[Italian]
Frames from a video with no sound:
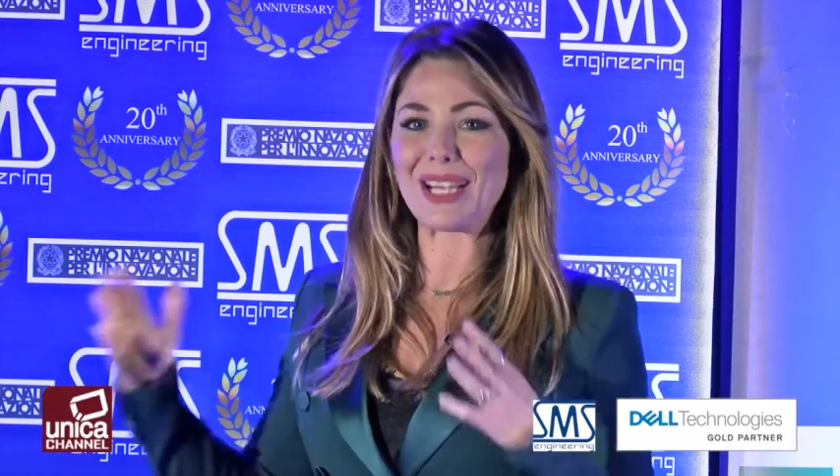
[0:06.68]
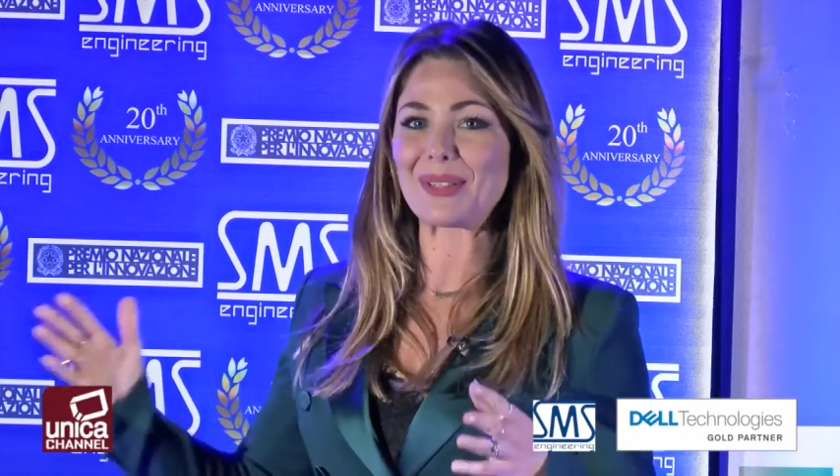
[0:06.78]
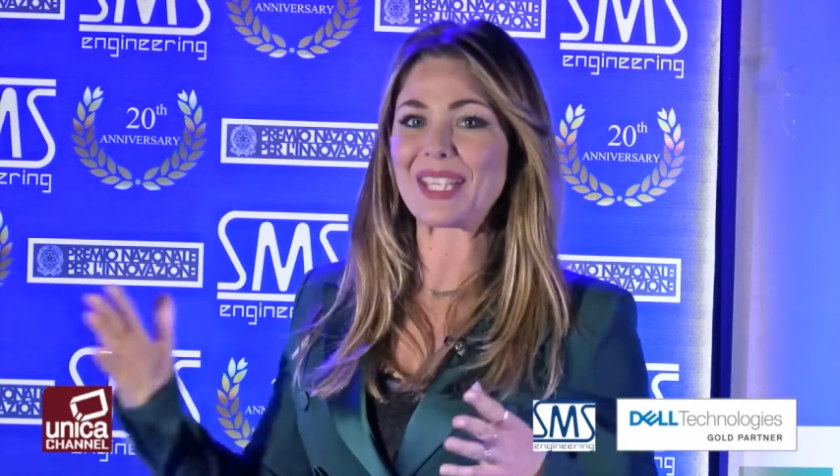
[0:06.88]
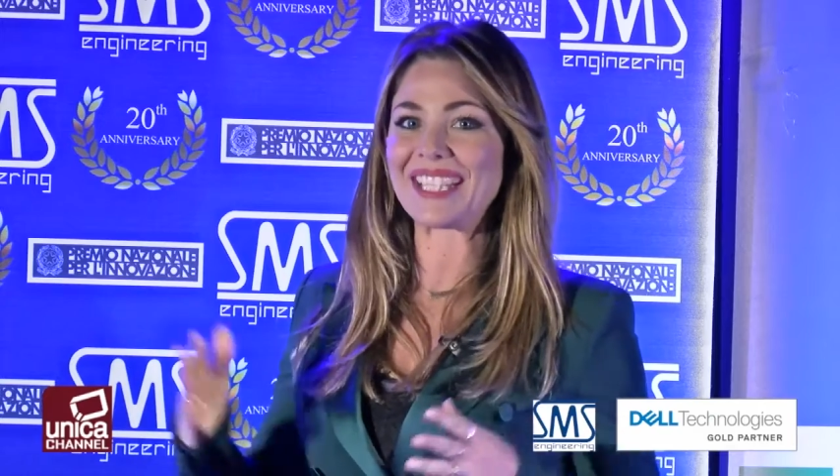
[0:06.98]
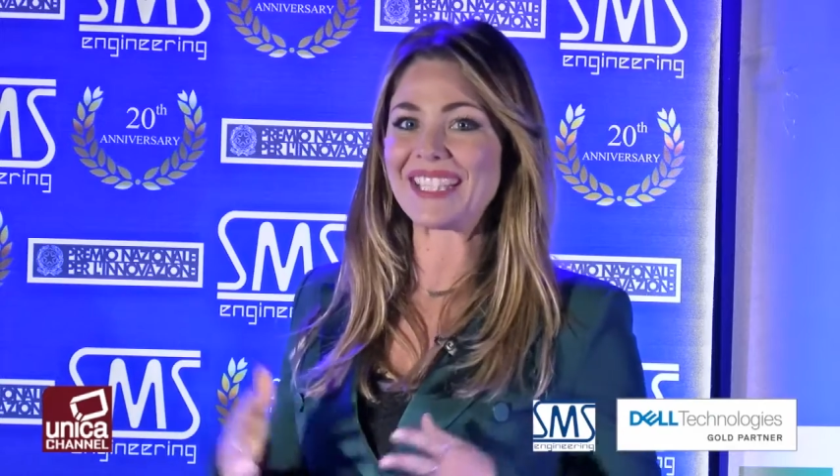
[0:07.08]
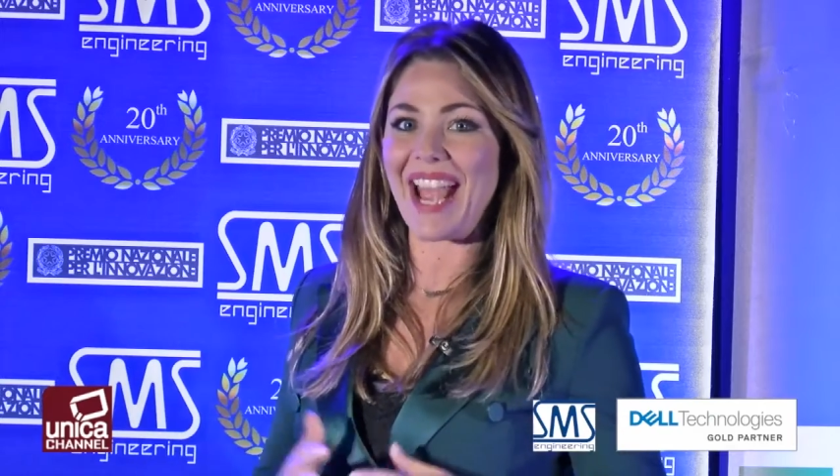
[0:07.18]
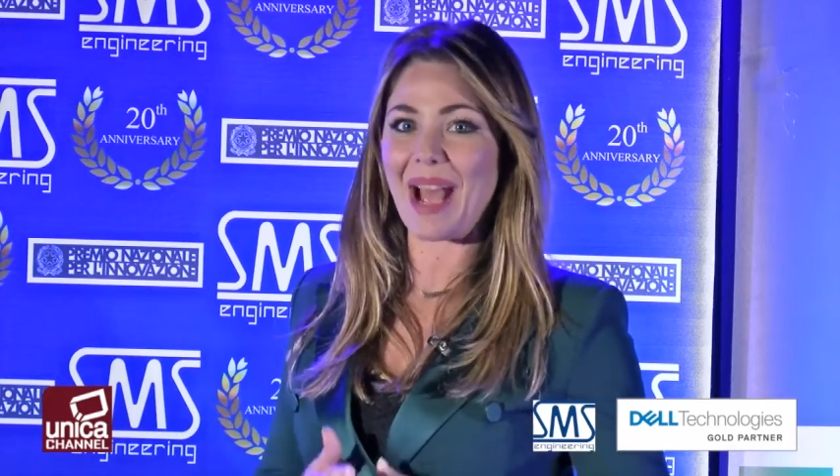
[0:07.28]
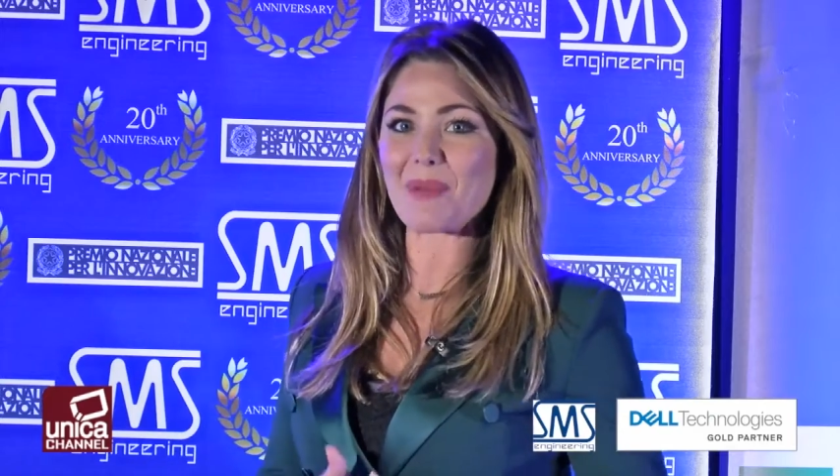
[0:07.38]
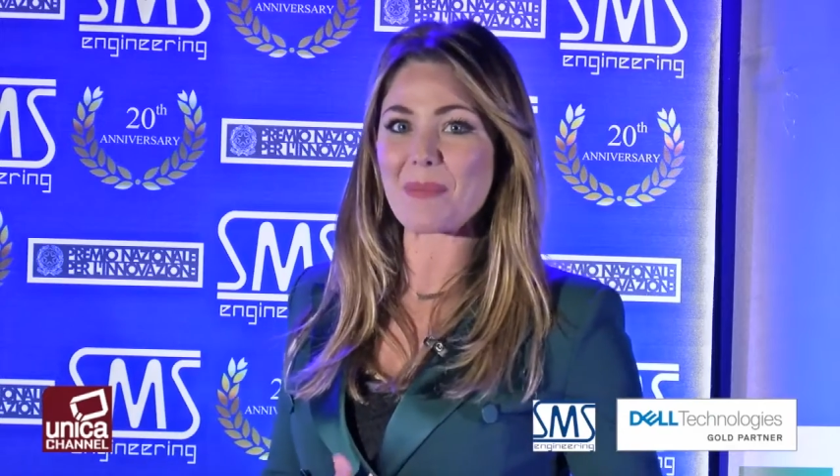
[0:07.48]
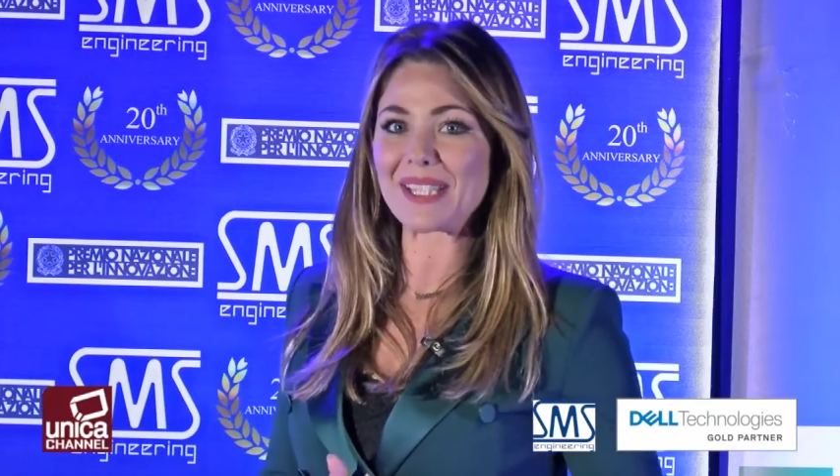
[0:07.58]
Lo
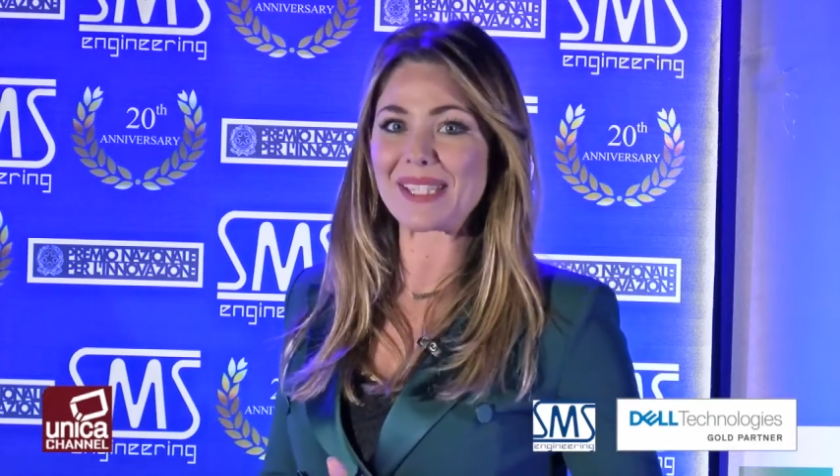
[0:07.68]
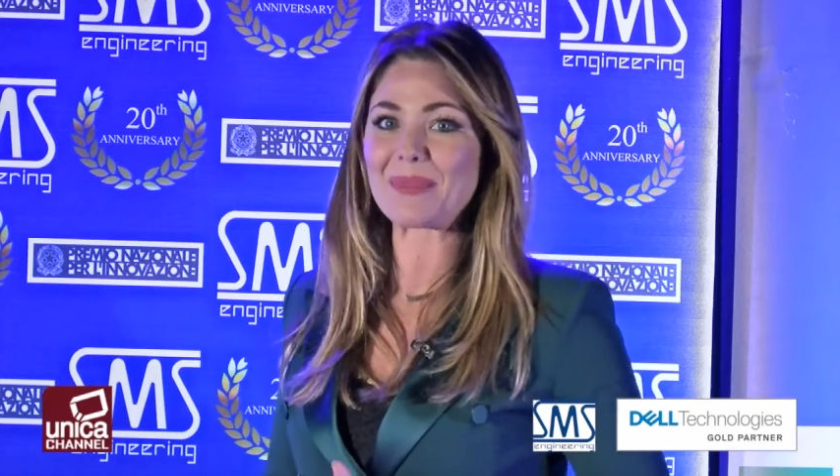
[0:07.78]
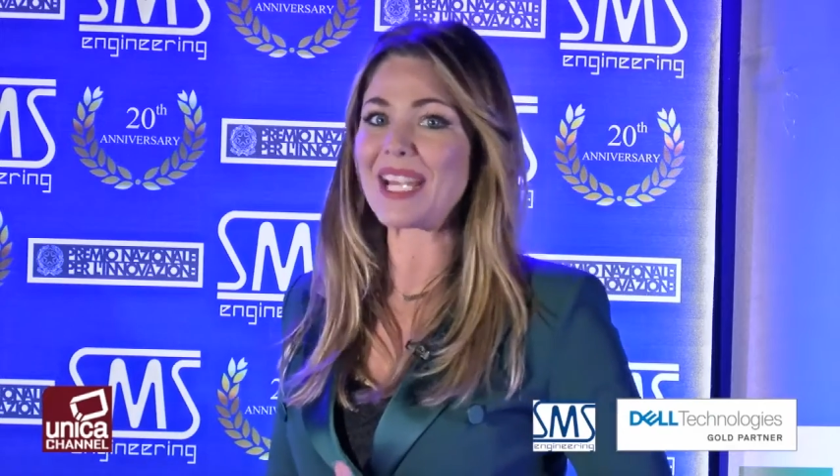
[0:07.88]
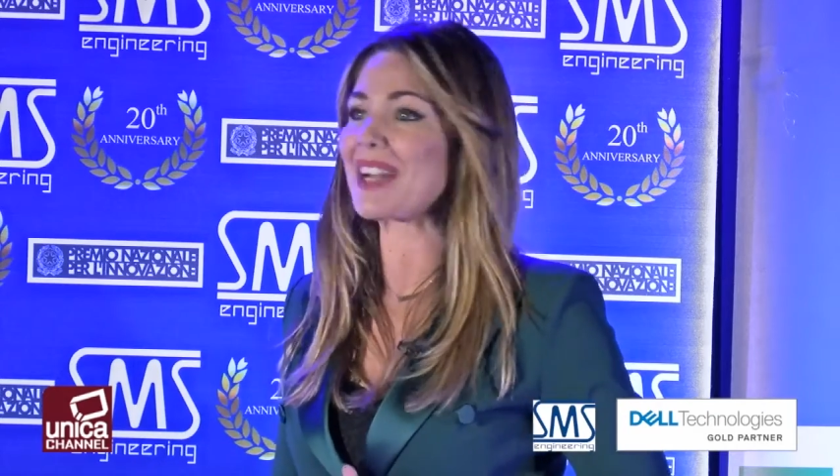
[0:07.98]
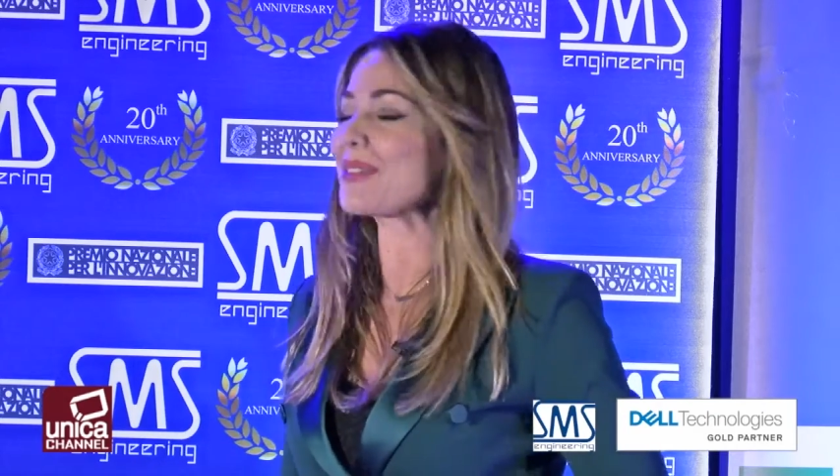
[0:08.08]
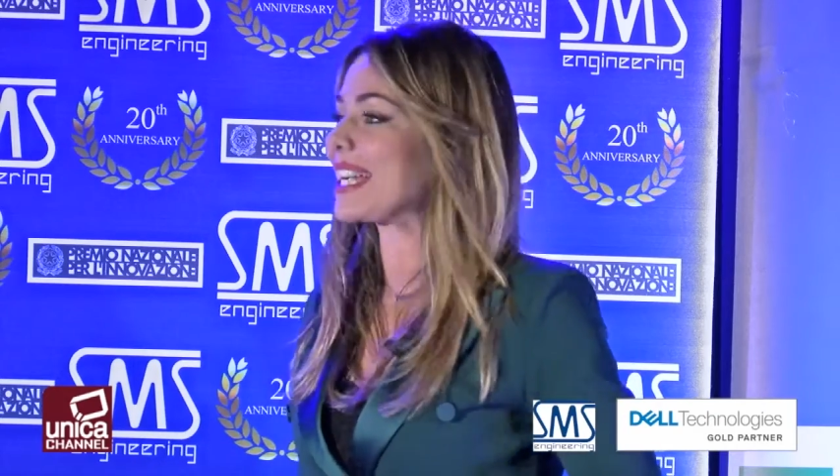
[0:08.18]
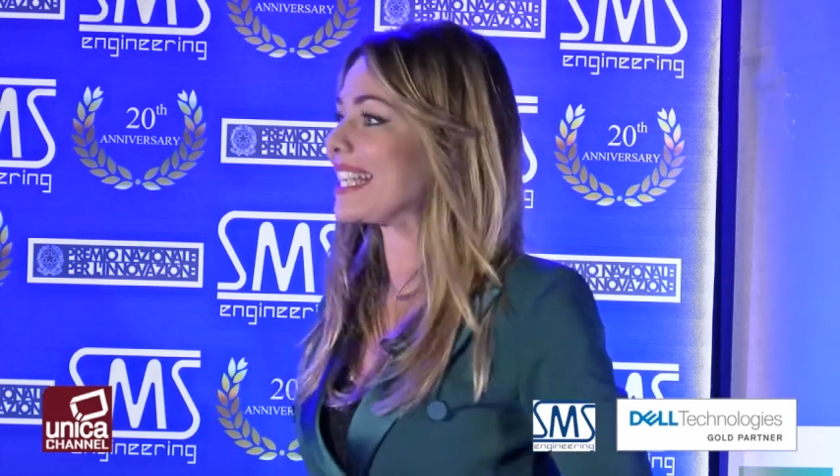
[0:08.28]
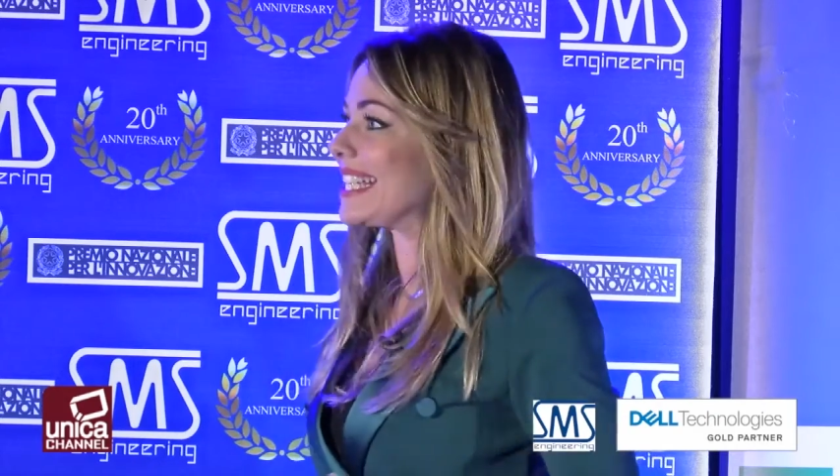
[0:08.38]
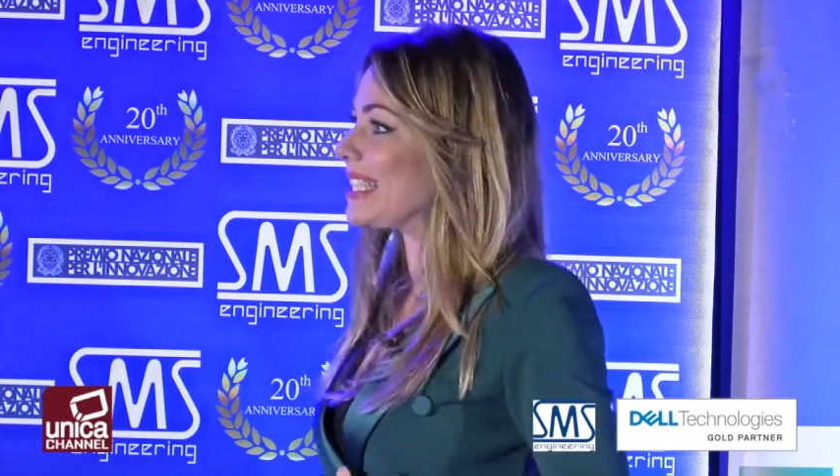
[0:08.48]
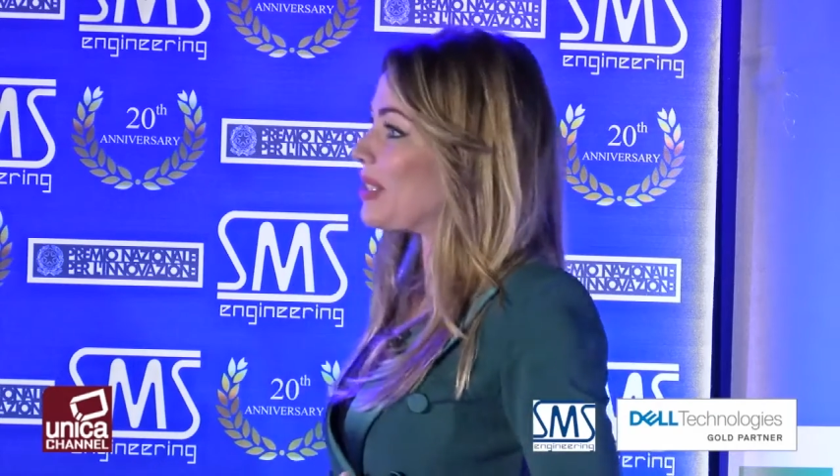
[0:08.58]
chiediamo a Massimiliano
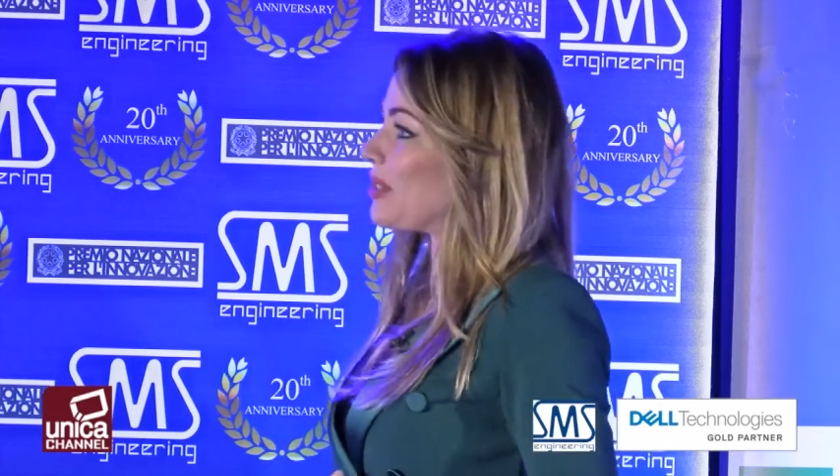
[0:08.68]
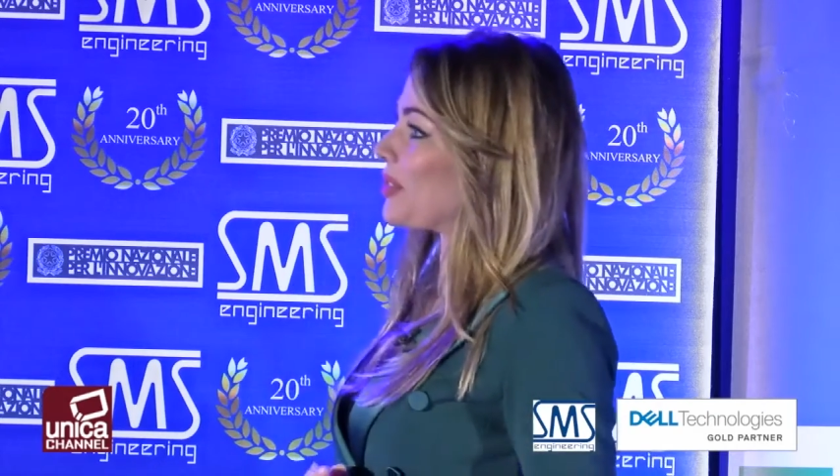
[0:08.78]
Canestro,